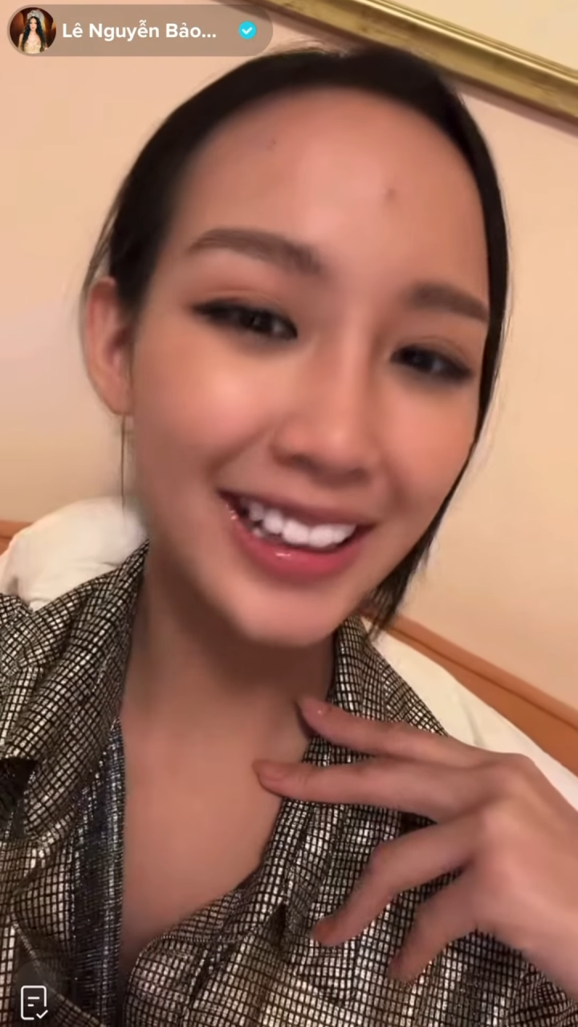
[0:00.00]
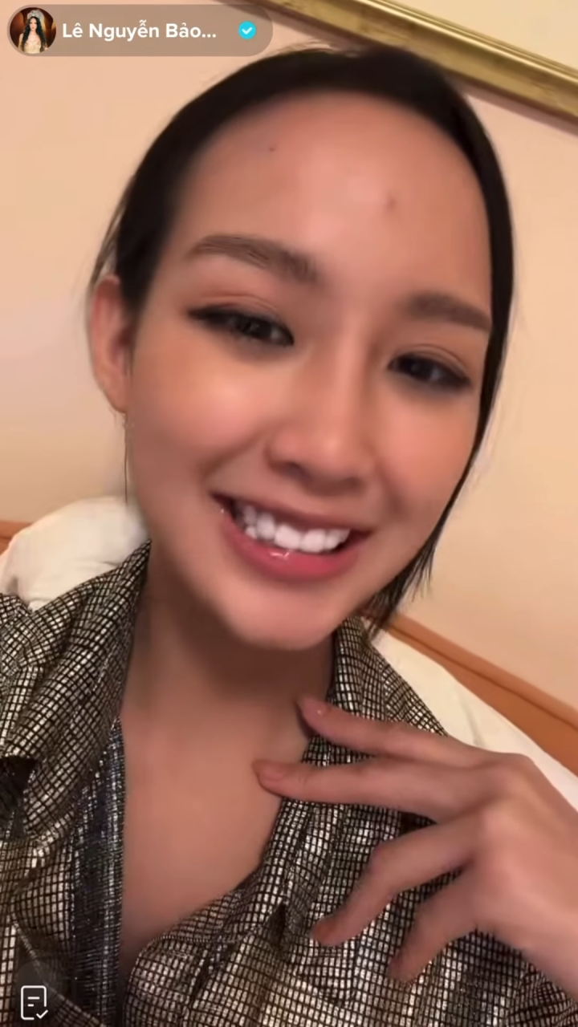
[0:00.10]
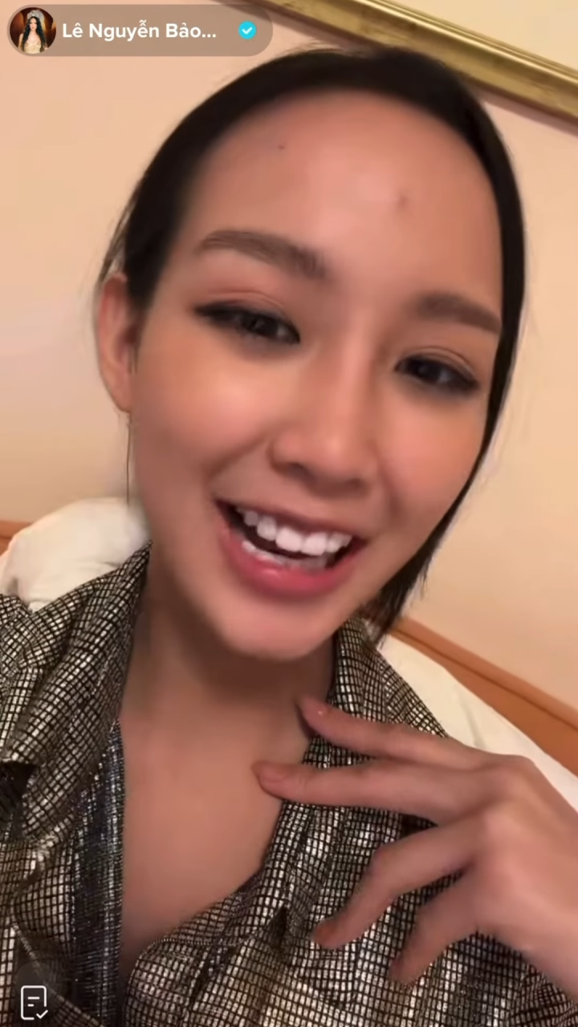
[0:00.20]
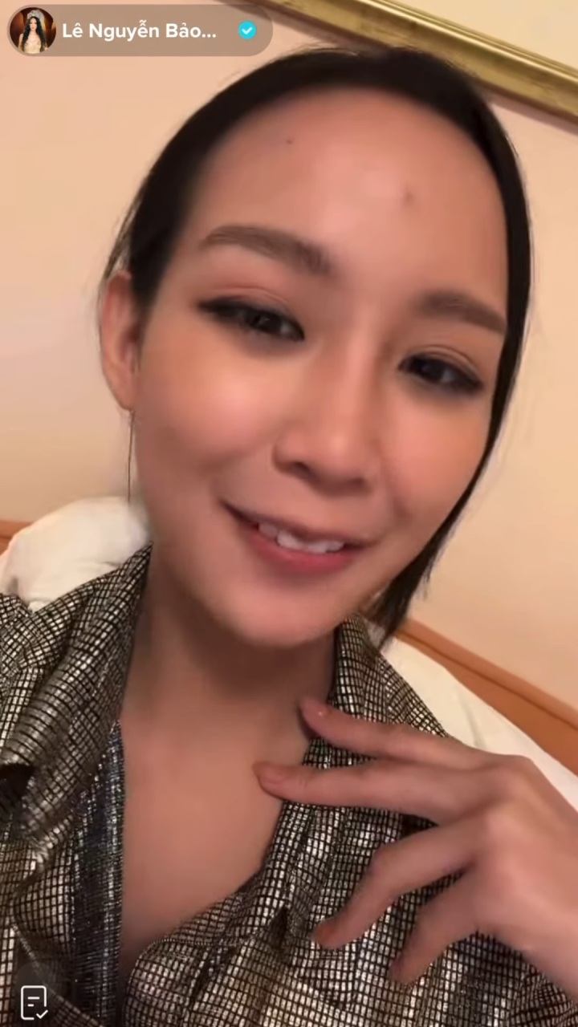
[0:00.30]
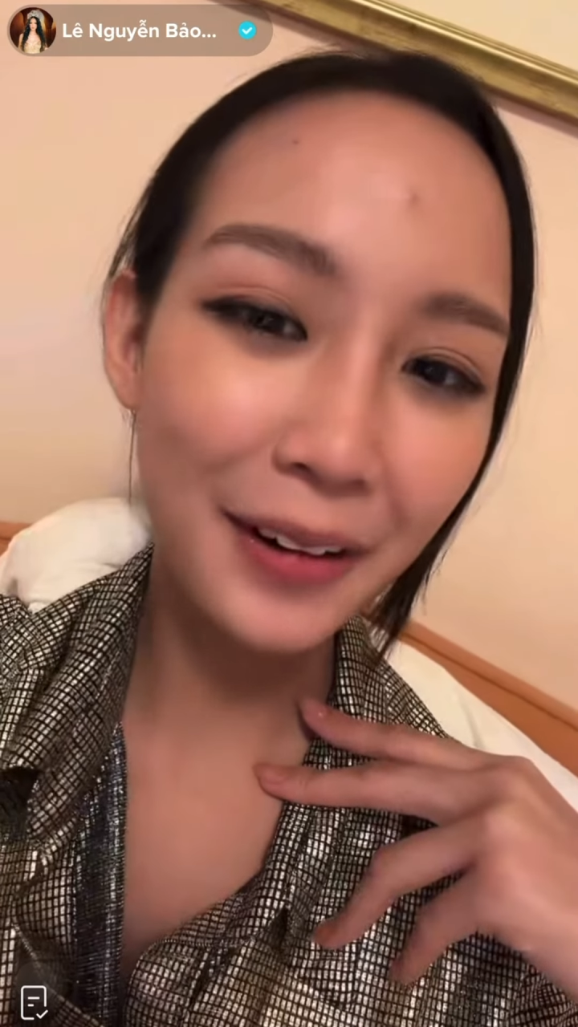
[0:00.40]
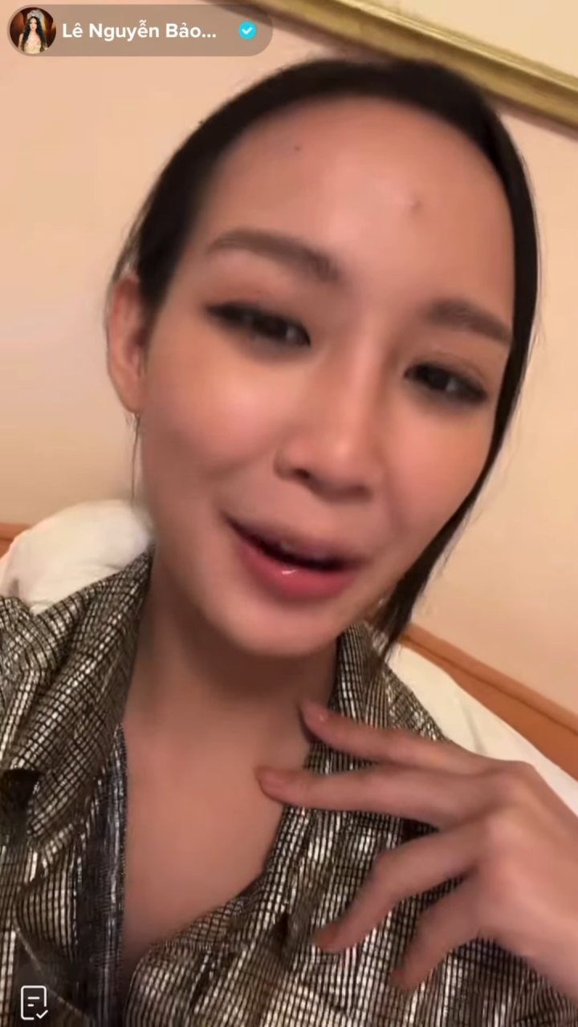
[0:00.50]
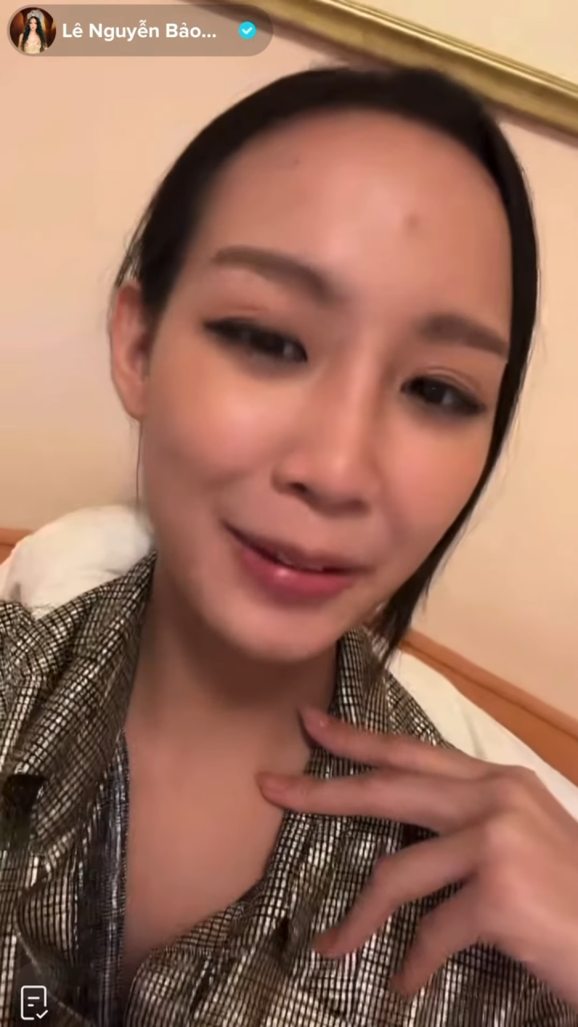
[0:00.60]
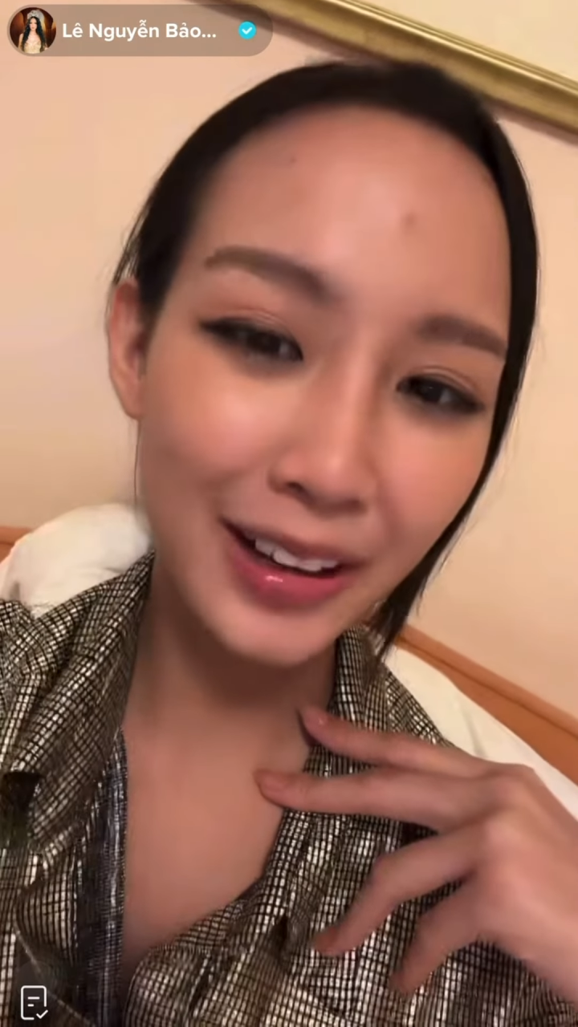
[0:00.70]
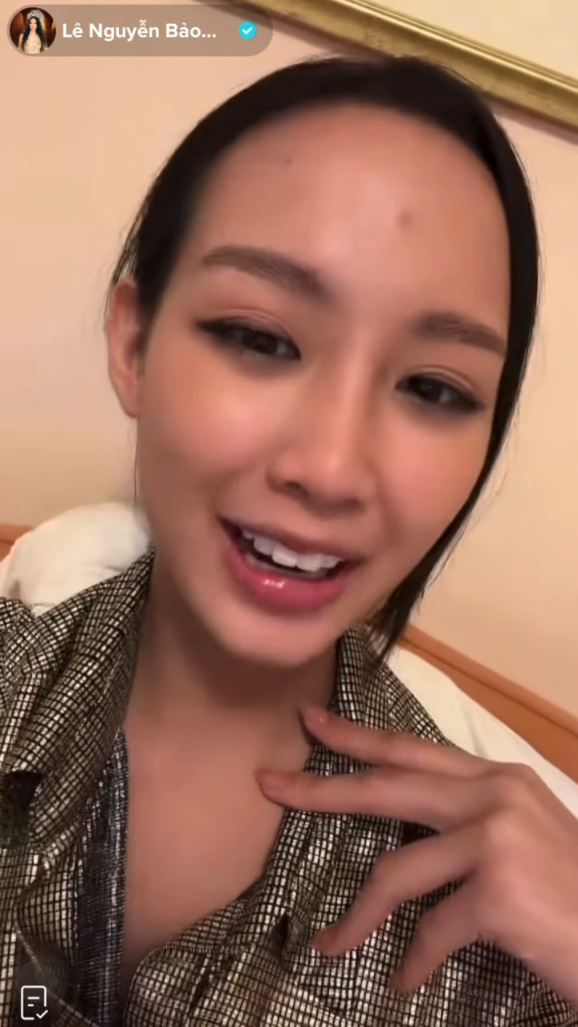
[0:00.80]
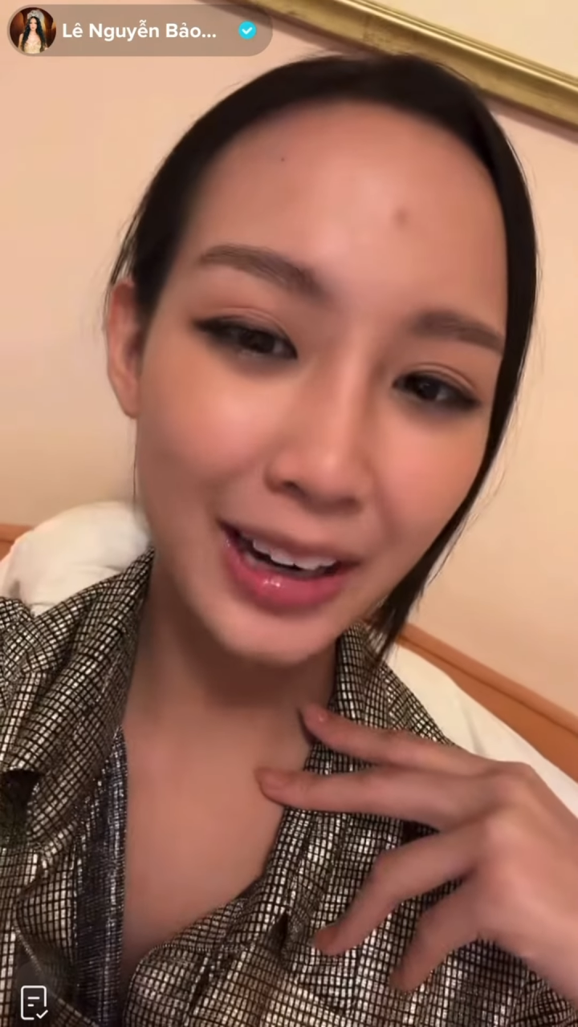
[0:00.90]
tại sao bảo
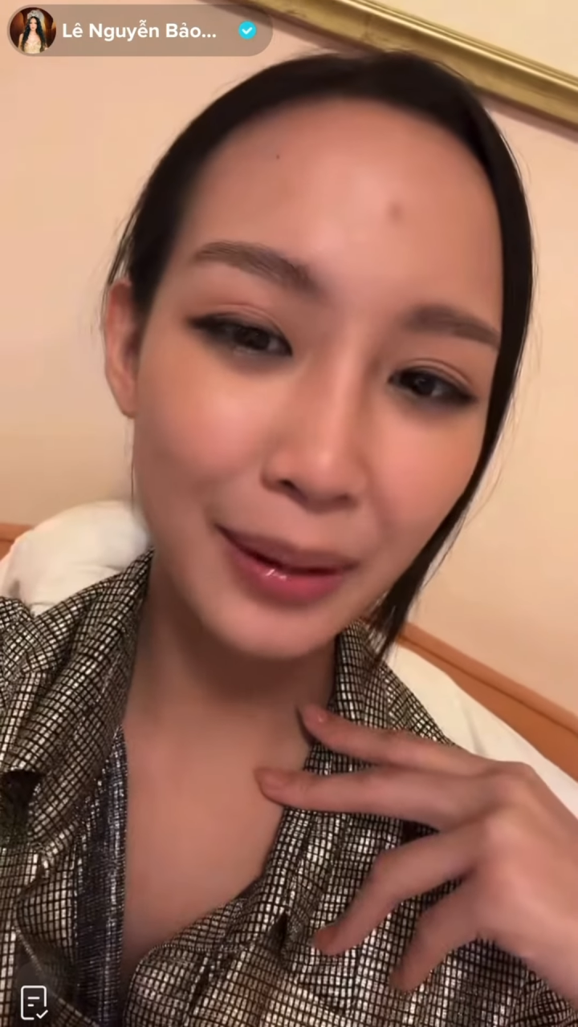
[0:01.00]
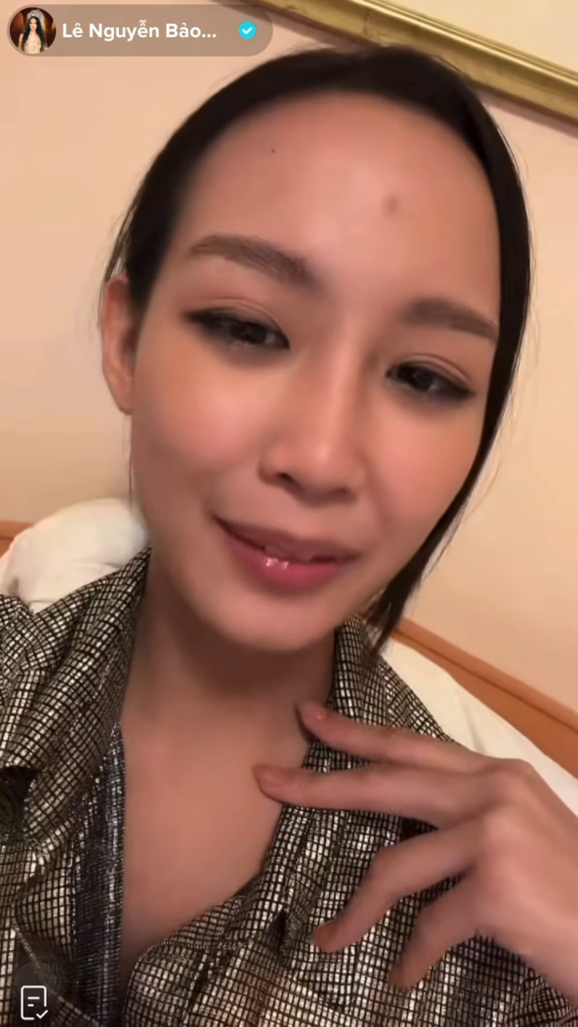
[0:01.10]
ngọc giờ này